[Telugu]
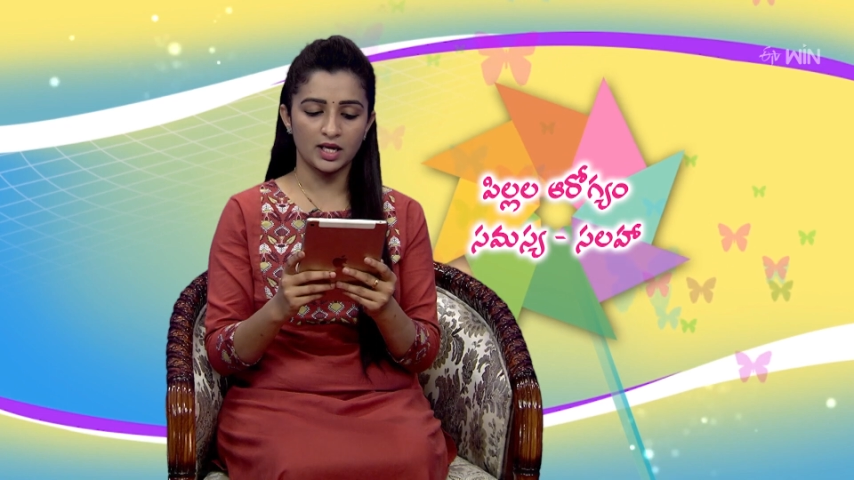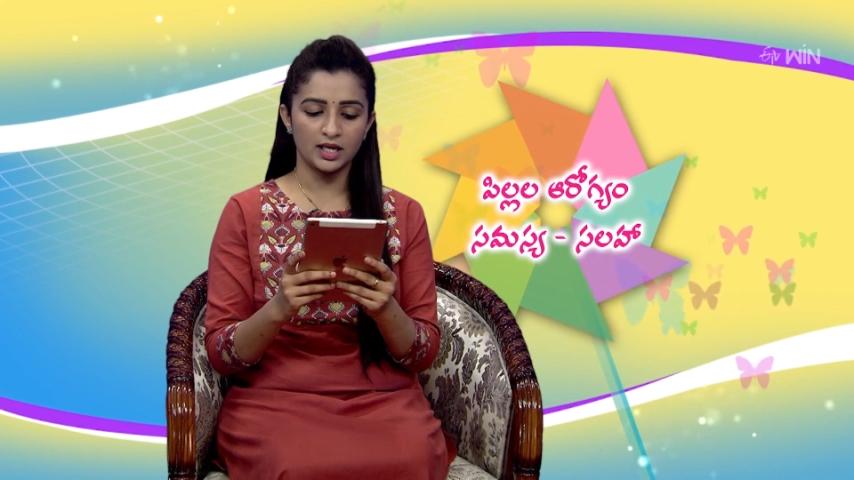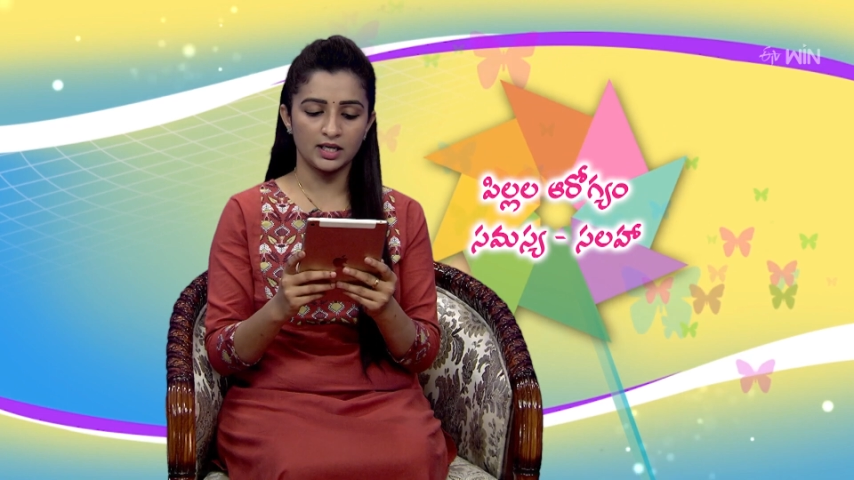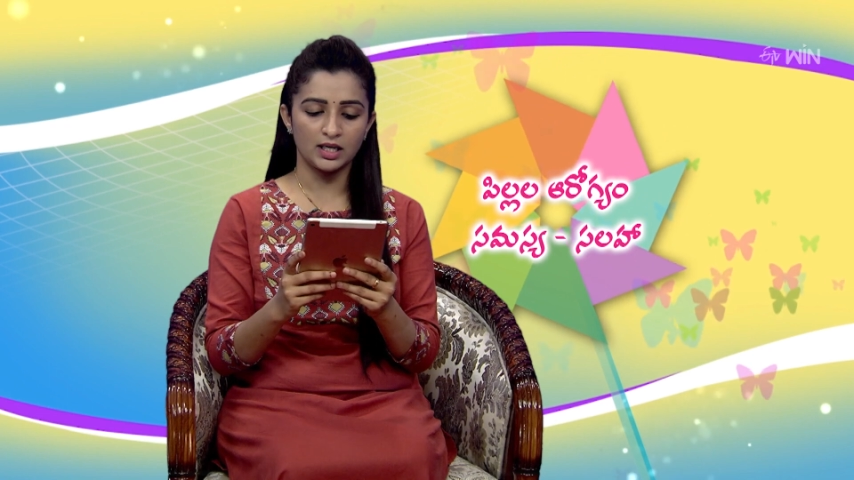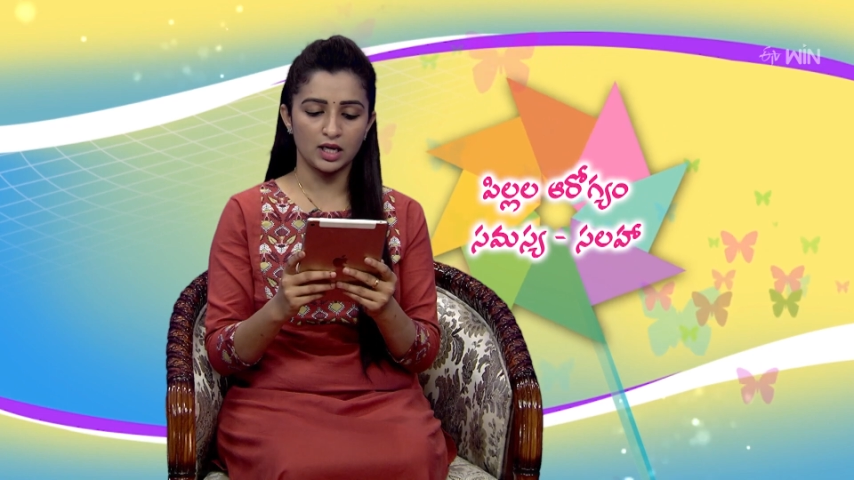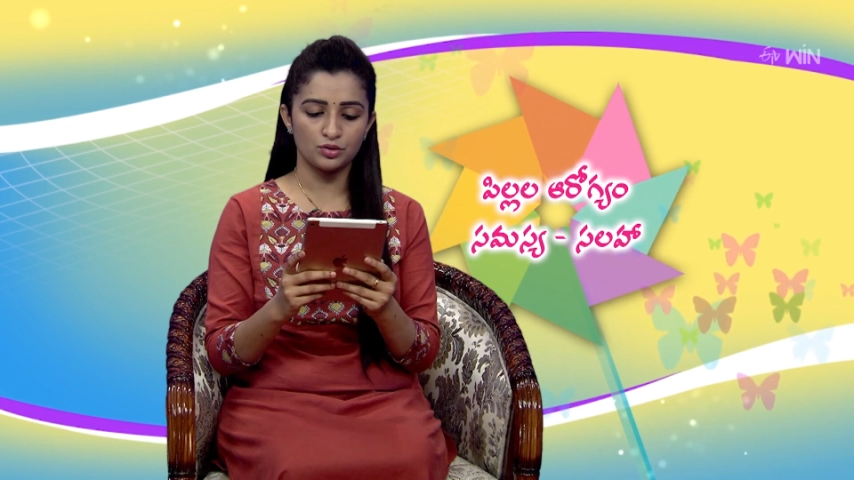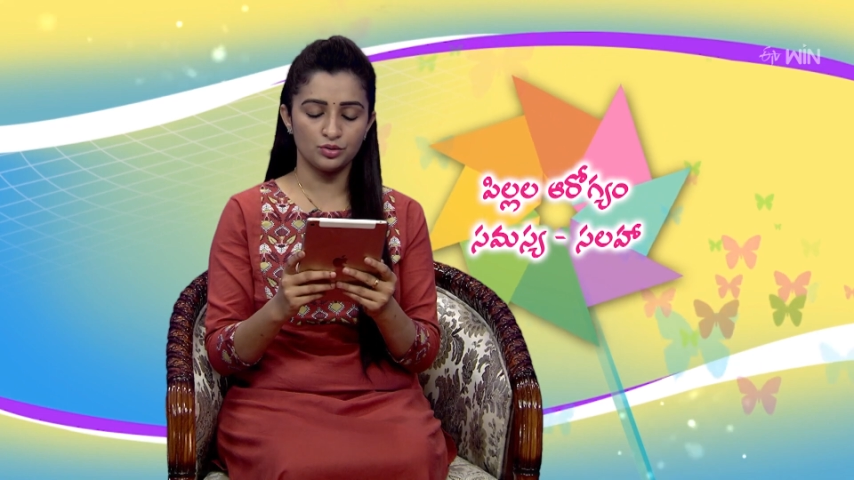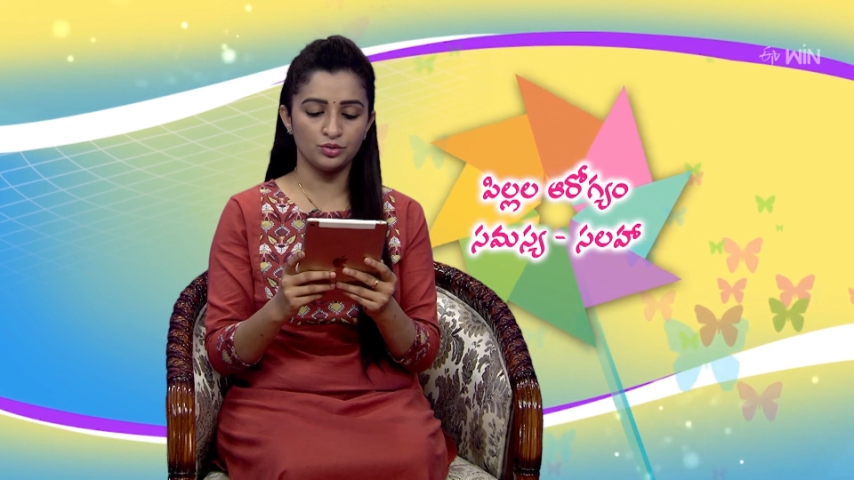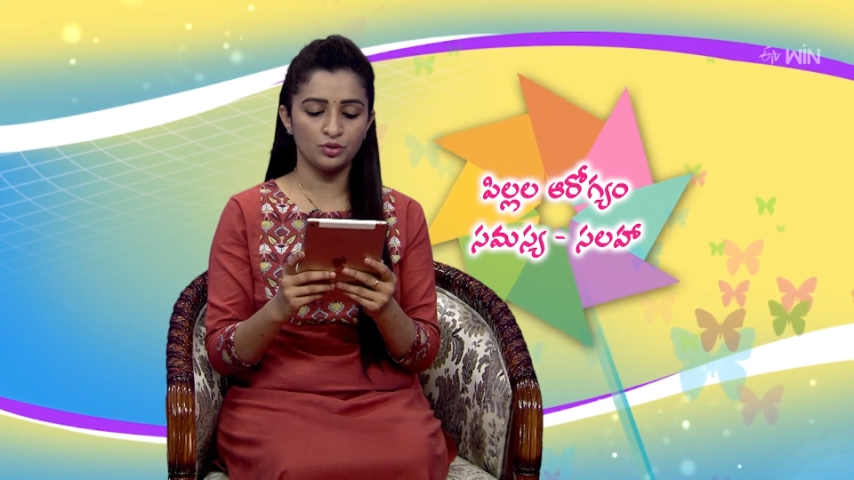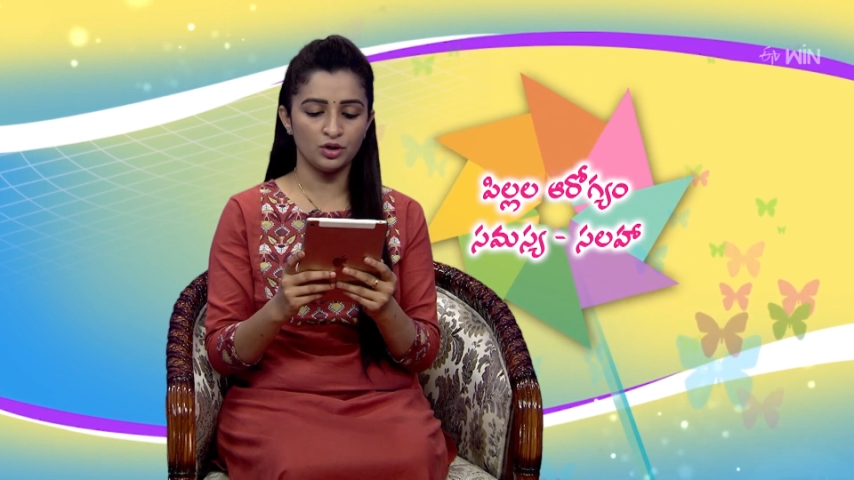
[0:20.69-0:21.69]
ఉంటారని
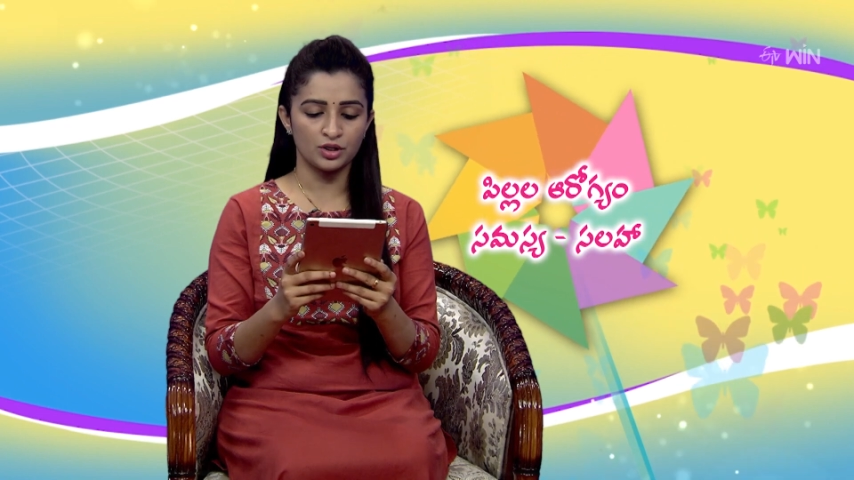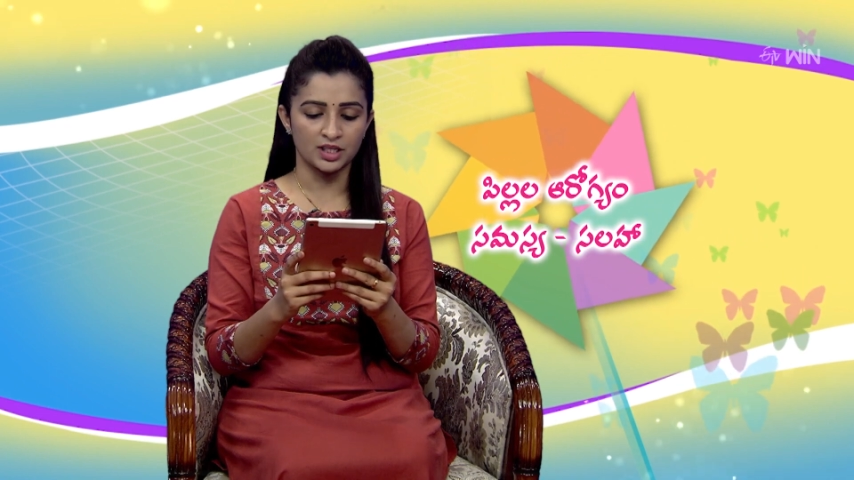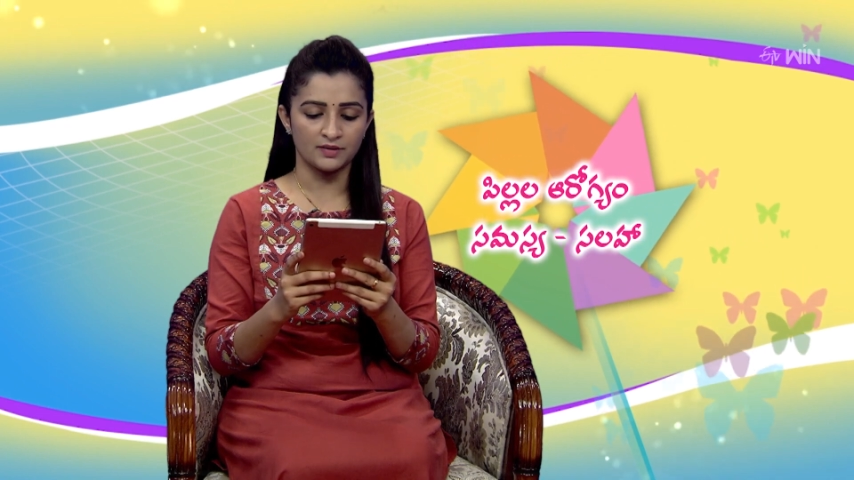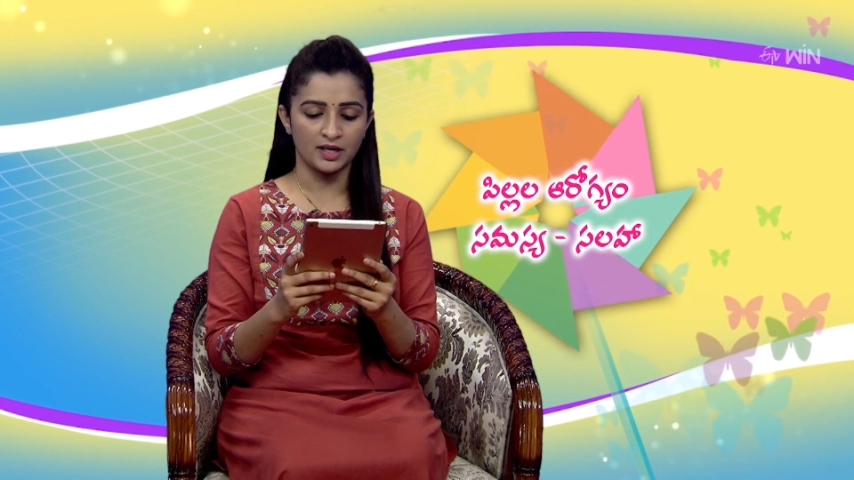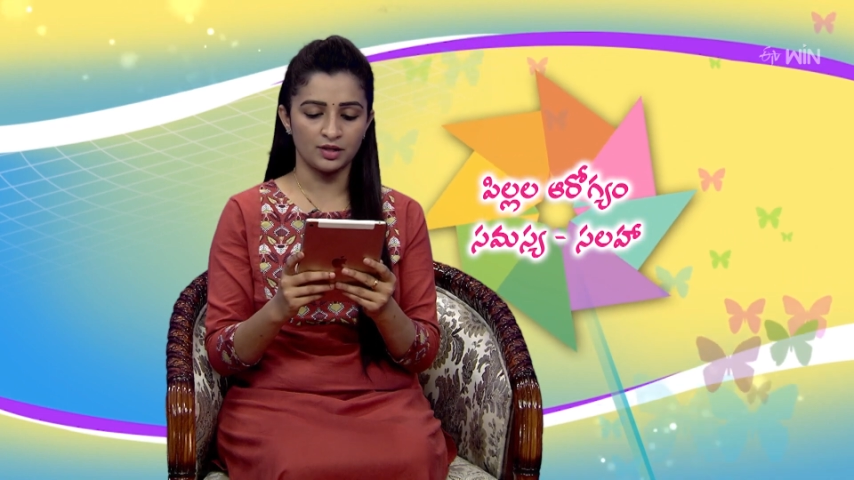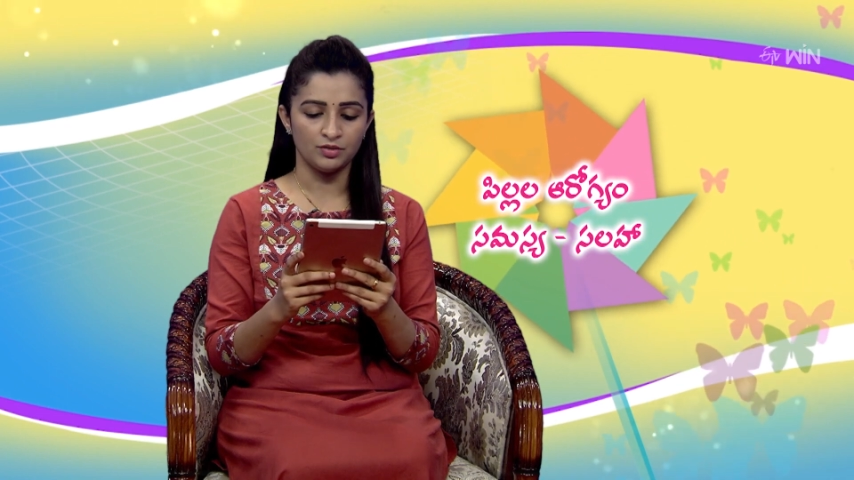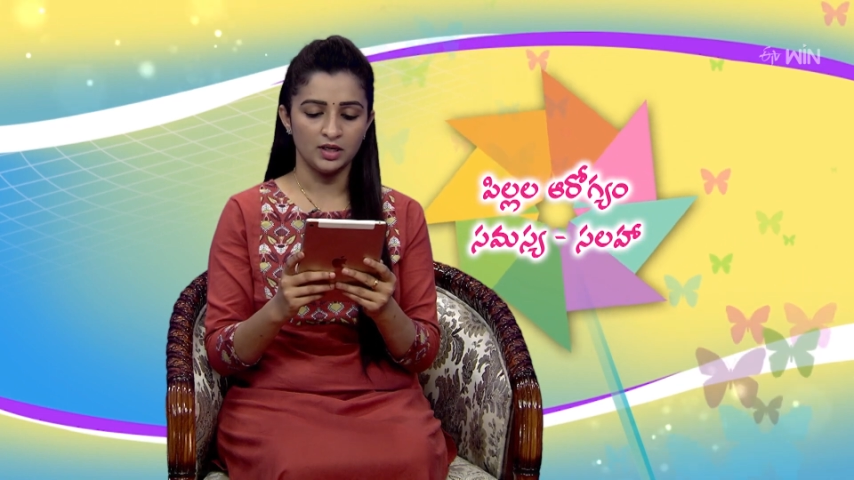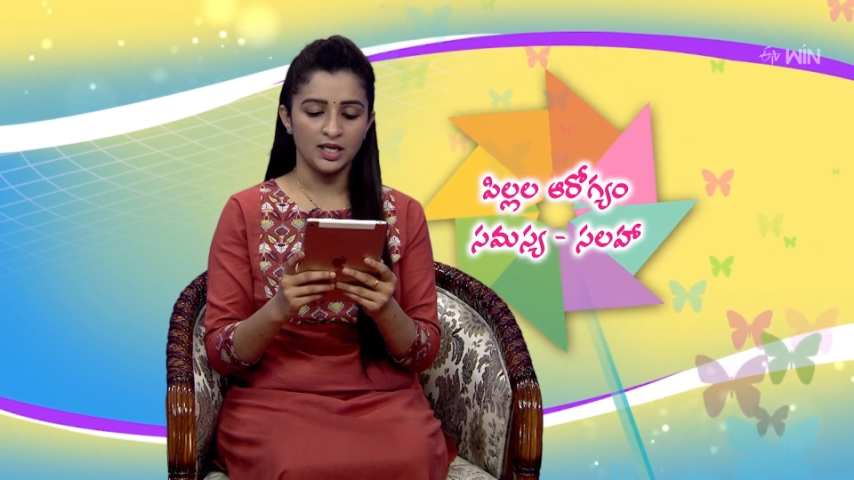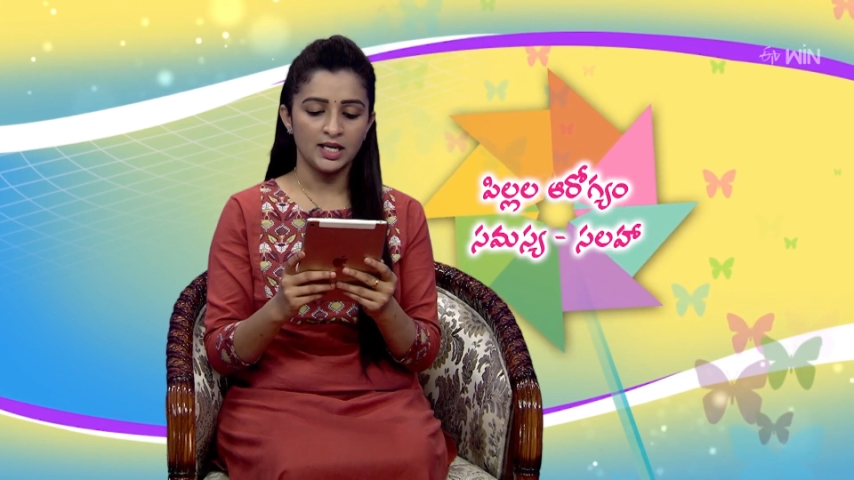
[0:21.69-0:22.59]
నేను గూగుల్లో చదివాను